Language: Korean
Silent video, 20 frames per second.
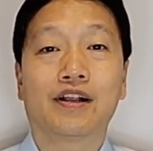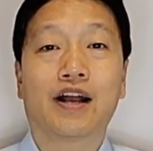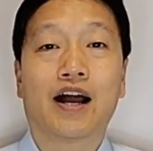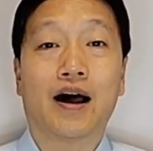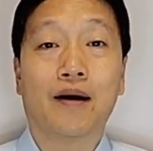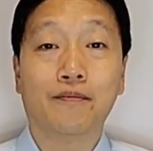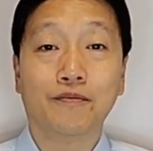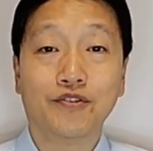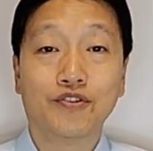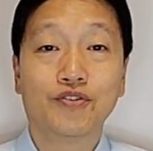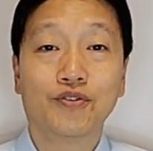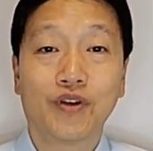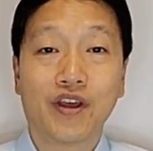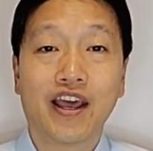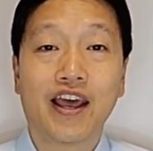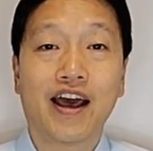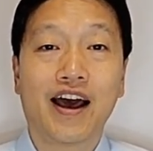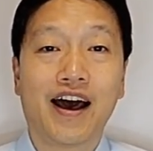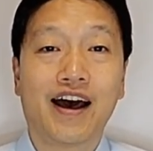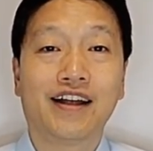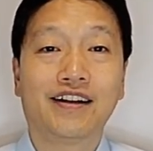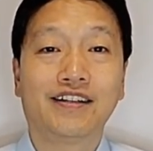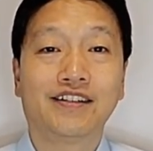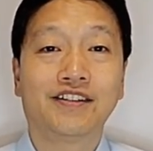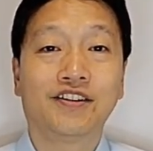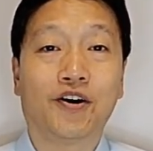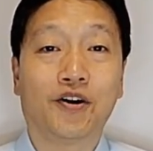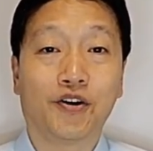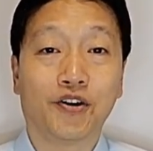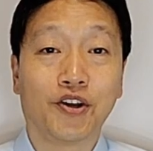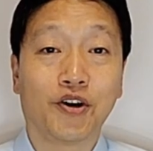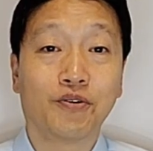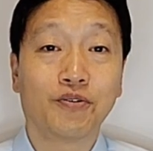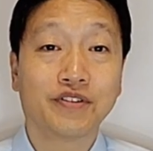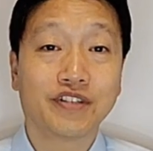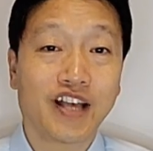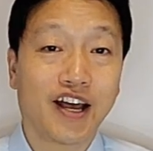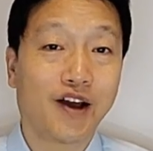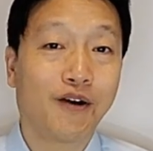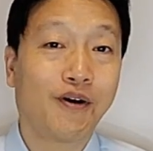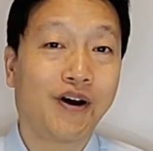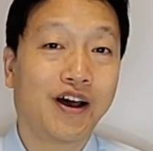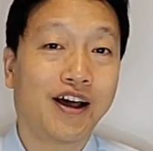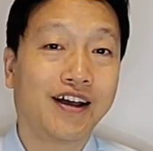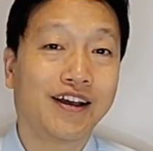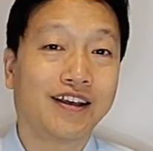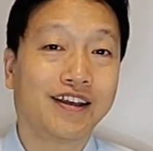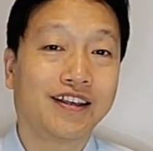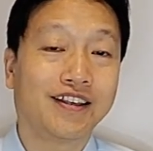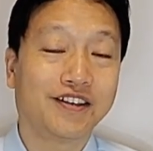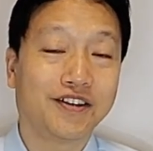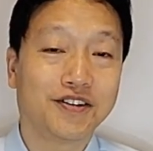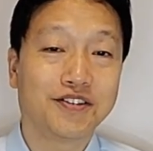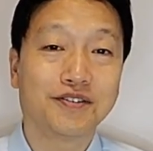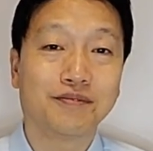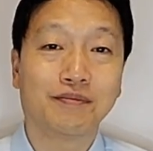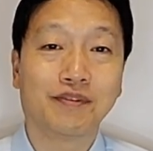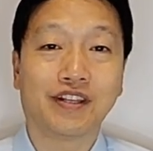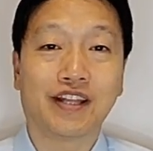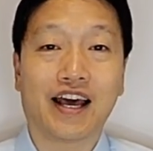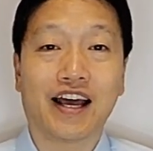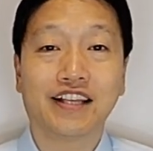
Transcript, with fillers: 감수해야 하는 어려운 상황이었습니다.